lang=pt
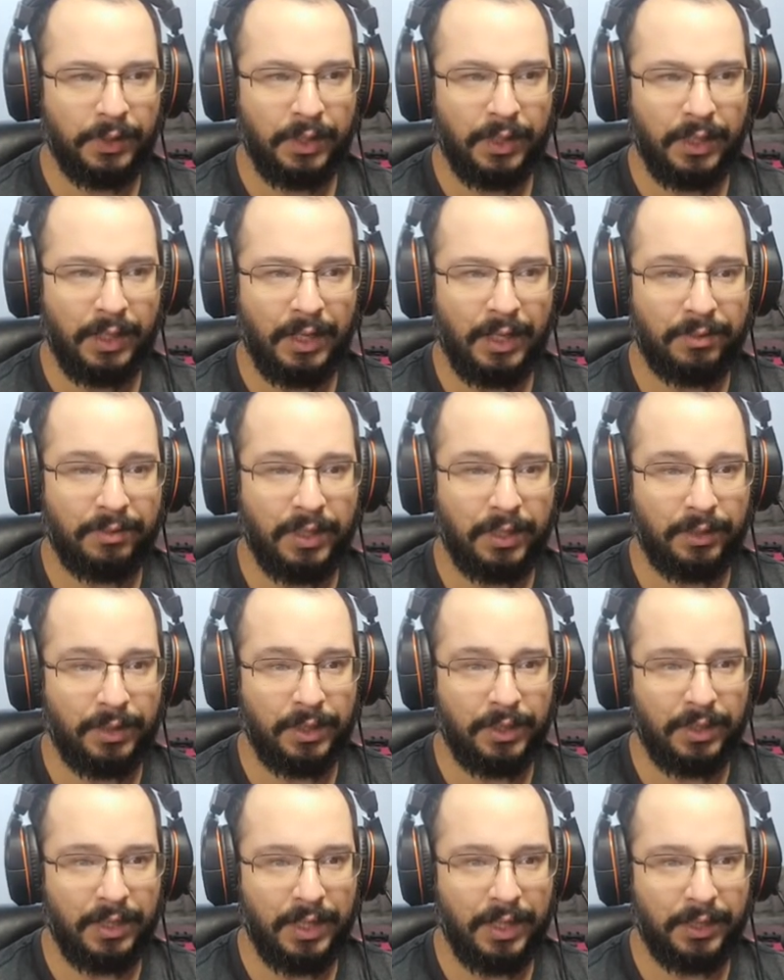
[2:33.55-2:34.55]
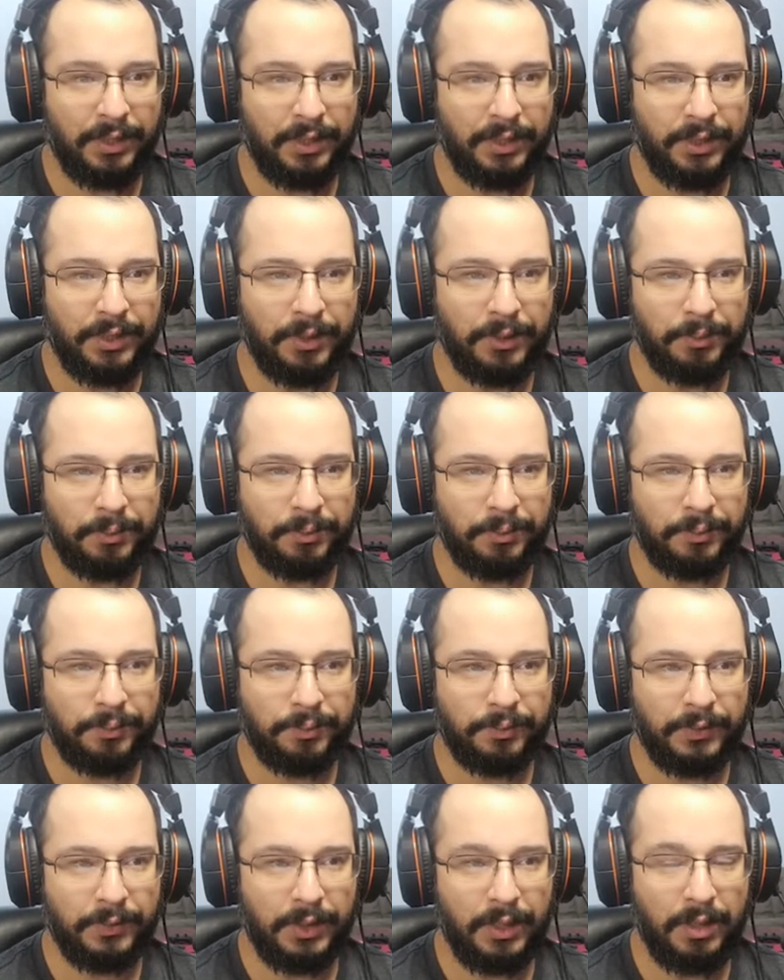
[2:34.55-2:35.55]
cavalo E7,
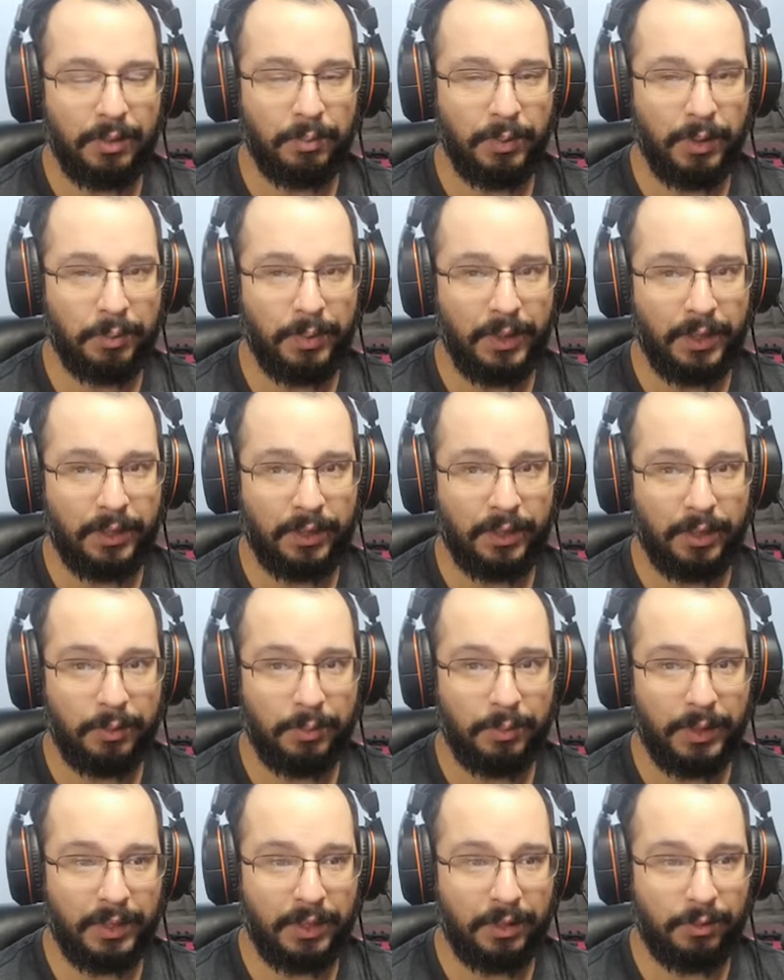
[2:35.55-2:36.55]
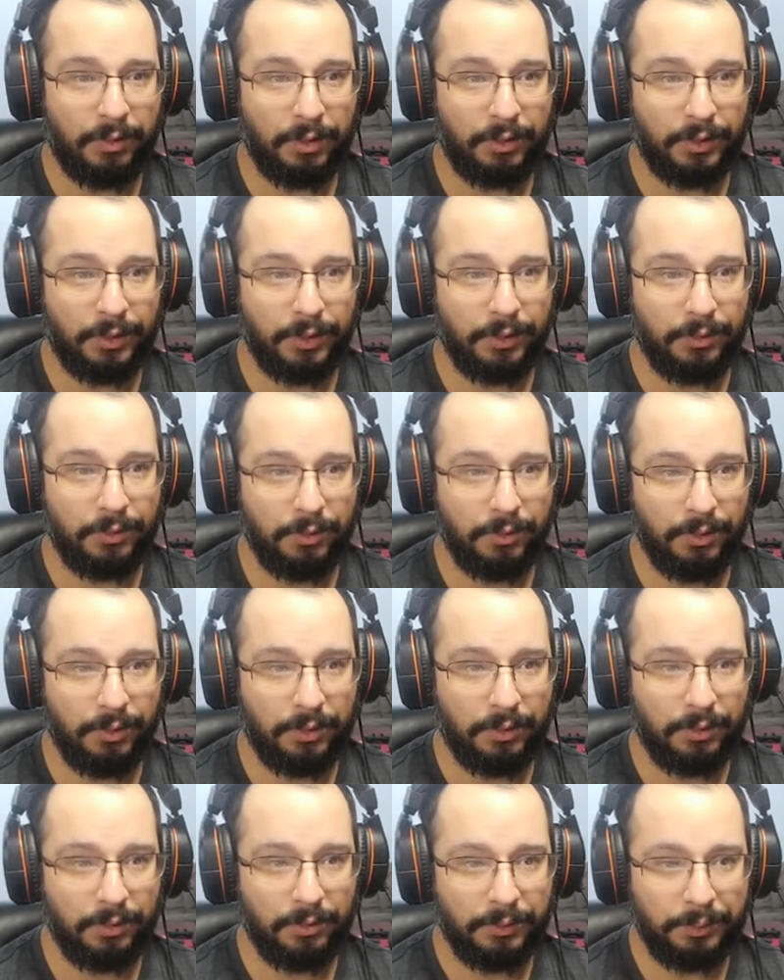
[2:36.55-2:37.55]
já preparando ele para dar o roque
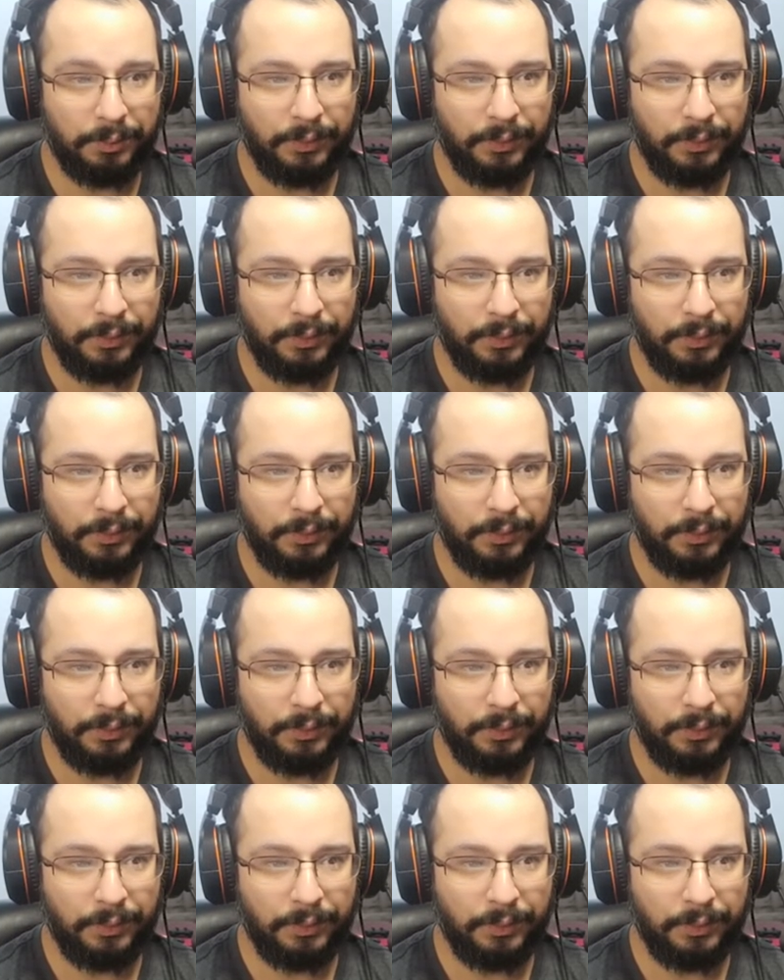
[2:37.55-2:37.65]
curto,